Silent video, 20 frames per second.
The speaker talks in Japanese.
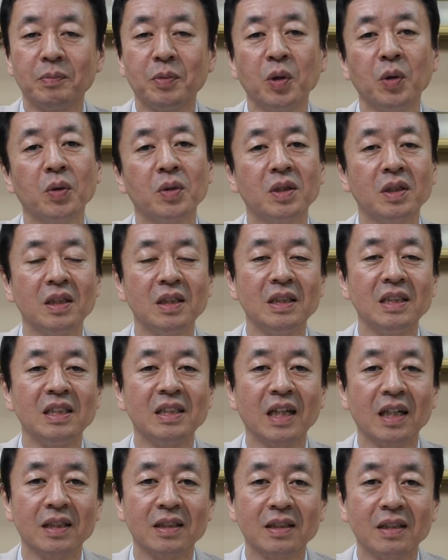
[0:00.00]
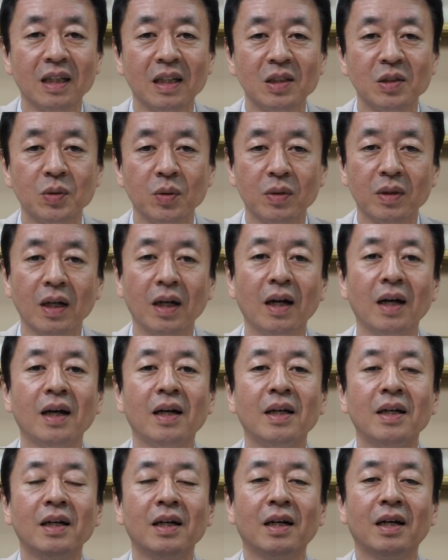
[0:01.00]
病気になったりとか、